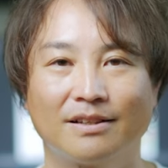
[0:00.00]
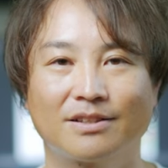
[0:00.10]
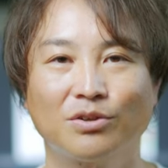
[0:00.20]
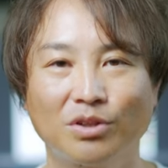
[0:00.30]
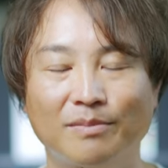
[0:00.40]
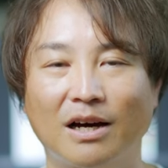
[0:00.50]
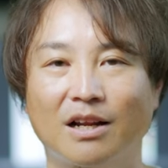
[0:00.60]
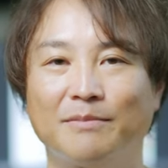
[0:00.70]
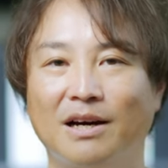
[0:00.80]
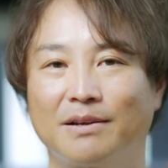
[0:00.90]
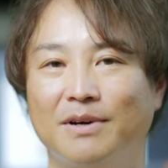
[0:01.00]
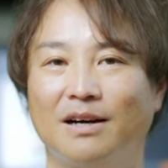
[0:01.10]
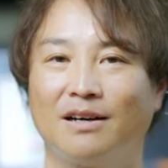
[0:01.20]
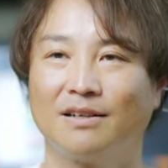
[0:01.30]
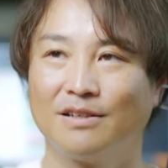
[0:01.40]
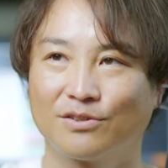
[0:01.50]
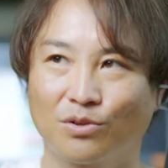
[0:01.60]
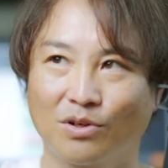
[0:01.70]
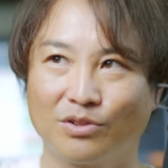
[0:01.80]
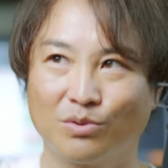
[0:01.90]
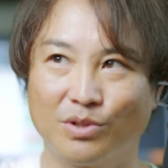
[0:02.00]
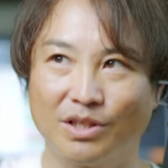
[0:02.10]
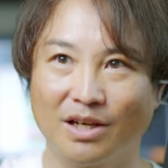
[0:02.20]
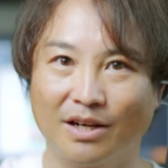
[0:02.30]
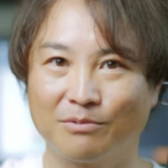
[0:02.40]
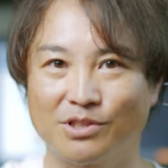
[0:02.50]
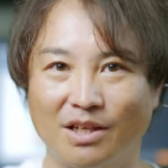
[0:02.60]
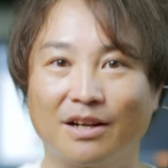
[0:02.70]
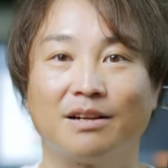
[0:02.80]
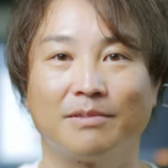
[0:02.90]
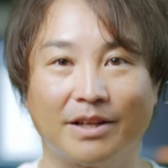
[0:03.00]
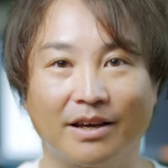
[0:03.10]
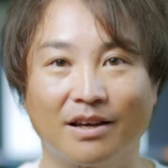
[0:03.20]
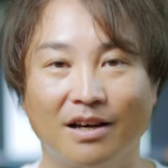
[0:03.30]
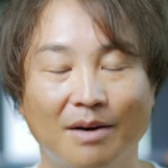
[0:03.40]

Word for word: でちょっとでも晴れ間あればそこに流れ星流れればね